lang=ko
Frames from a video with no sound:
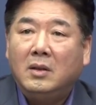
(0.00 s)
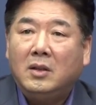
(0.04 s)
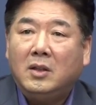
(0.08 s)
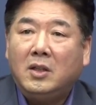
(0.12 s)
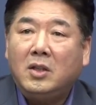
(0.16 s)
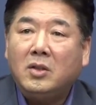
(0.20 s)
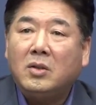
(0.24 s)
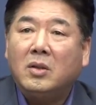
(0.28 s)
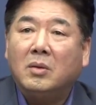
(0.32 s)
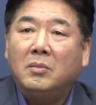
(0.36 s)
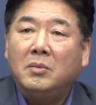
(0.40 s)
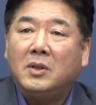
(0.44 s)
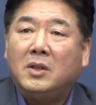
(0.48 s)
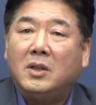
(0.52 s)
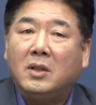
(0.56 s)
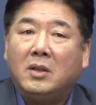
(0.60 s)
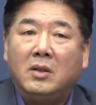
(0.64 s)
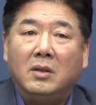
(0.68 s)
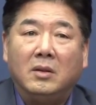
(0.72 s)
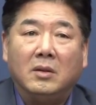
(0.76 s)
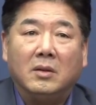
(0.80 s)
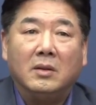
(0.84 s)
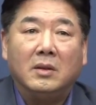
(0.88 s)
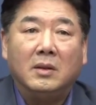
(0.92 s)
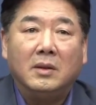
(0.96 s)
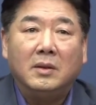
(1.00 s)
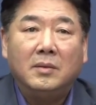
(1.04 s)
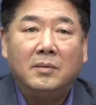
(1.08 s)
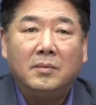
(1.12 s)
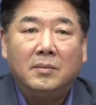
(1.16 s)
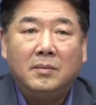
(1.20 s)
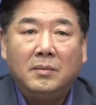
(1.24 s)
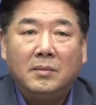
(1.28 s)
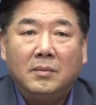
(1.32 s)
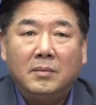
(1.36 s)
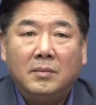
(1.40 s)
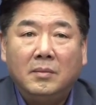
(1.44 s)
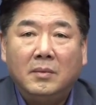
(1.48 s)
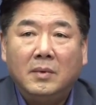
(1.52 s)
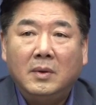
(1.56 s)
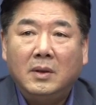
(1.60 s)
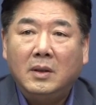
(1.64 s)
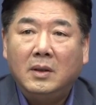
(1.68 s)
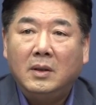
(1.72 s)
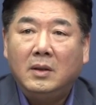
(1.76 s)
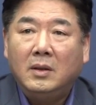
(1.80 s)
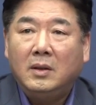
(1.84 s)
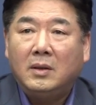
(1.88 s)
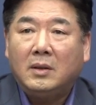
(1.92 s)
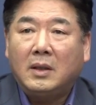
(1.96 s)
시점을 지키는 거예요.
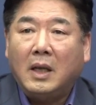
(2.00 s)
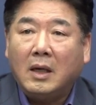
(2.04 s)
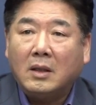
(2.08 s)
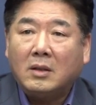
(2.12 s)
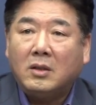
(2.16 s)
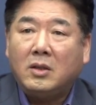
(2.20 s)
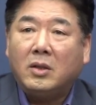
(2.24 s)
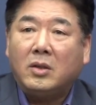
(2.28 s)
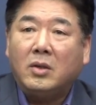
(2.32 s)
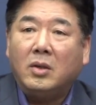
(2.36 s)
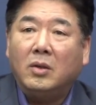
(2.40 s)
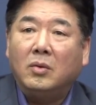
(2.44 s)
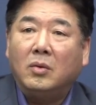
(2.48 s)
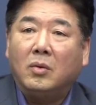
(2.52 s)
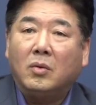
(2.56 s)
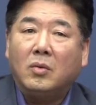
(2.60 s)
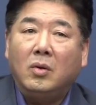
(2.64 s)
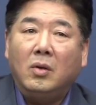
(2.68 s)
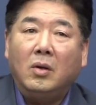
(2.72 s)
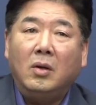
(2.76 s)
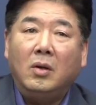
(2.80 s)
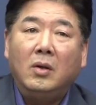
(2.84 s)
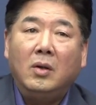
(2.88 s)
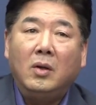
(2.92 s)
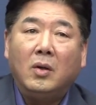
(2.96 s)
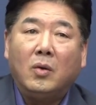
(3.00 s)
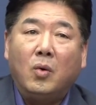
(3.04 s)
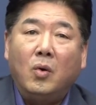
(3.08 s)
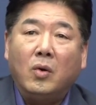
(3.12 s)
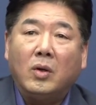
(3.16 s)
딱 지켜놓고